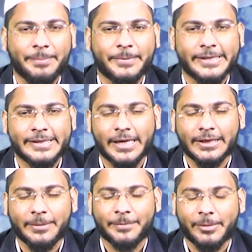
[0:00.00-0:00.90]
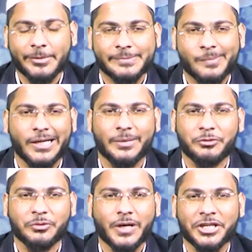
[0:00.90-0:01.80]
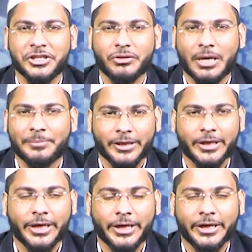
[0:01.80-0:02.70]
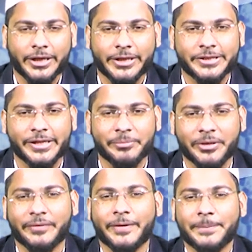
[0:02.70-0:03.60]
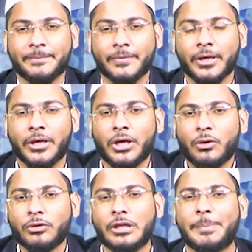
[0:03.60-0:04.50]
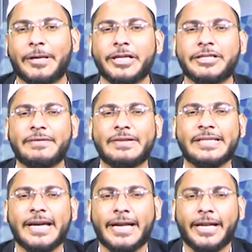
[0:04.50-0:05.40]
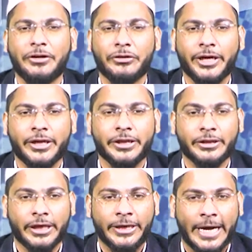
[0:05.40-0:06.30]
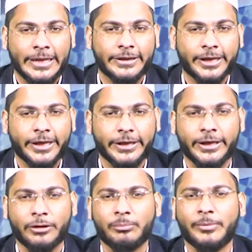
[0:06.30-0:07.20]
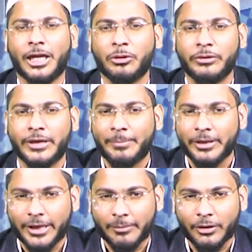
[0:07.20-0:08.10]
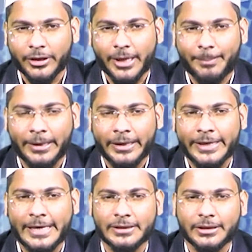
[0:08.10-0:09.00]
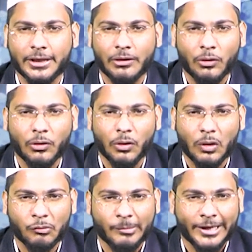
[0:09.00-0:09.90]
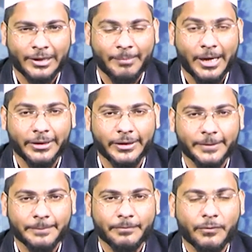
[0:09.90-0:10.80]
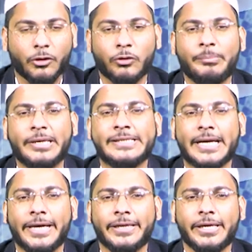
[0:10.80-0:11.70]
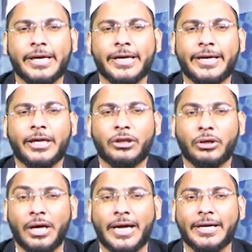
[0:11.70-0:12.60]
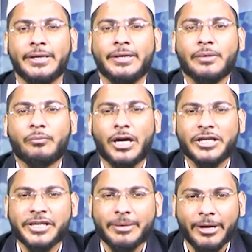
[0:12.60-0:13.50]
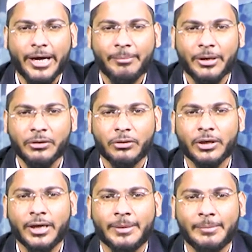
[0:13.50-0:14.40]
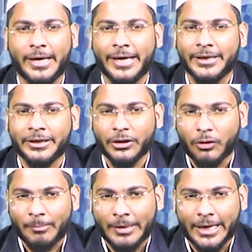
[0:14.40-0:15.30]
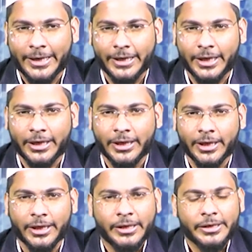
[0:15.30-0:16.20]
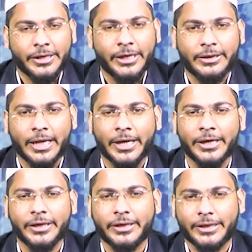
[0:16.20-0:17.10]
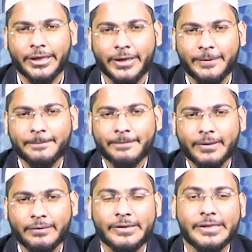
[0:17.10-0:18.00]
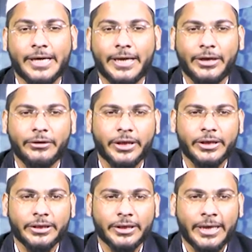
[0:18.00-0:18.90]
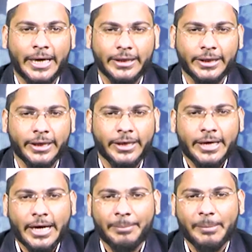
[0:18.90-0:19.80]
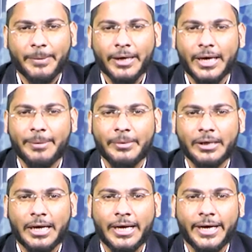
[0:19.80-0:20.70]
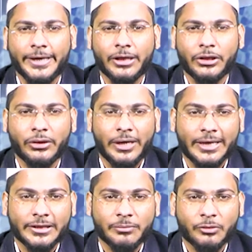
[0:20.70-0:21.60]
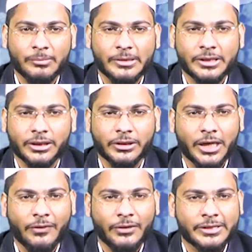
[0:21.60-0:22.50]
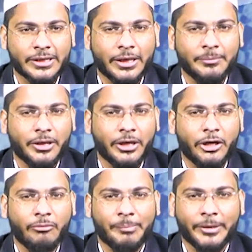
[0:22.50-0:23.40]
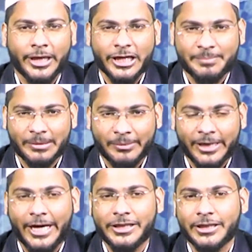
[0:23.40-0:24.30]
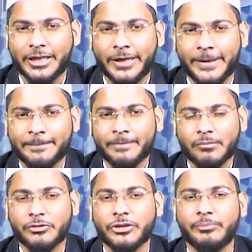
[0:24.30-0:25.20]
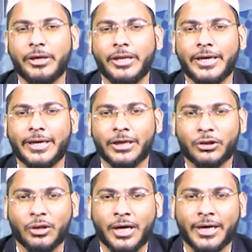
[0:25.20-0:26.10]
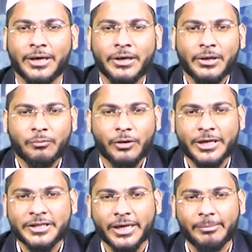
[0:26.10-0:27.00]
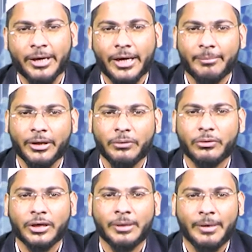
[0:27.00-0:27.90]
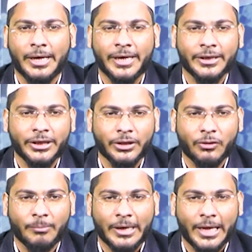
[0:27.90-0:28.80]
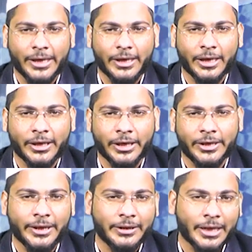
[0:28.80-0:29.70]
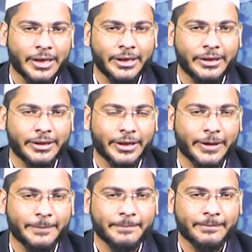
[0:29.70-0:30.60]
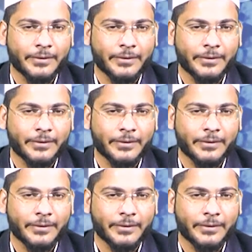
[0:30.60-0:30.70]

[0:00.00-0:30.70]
मैं आपके साथ आपका मेज़बान अब्दुल वाजिद और आप देख रहे हैं तस्नीम टीवी उत्तर प्रदेश के वजीर अला योगी आदित्यनाथ ने ईद मिलादुलनबी के मौके पर रियासत के लोगों को मुबारकबाद दी और उम्मीद जाहिर की है कि यह त्यौहार माशरे में अमन और हम आहंगी को बढ़ाने के लिए नई तहरीक देगा वजी अला योगी आदित्यनाथ ने अपने पैगाम में कहा यह त्यौहार हज़रत मोहम्मद सल्लल्लाहु अलैहि वसल्लम के यौम पैदाइश पर मनाया जाता है मुझे उम्मीद है कि ये त्यौहार माशरे में अमन और हम आहंगी को बढ़ाने के लिए नई तहरीक देगा